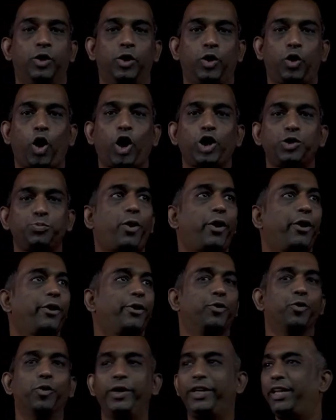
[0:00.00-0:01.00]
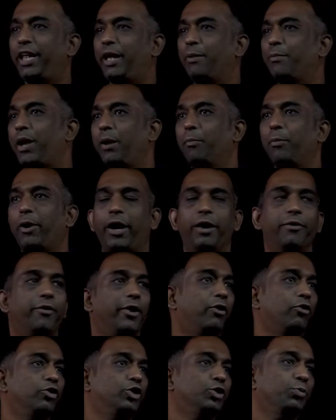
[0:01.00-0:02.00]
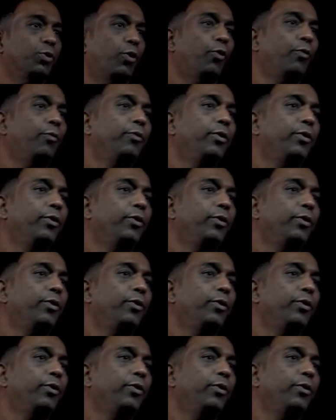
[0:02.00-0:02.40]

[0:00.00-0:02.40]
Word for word: கிராஸ் ப்ராடக்ட்டுக்கும் இதே மாதிரி நம்ம ரெண்டு வெக்டர் வச்சுப்போம்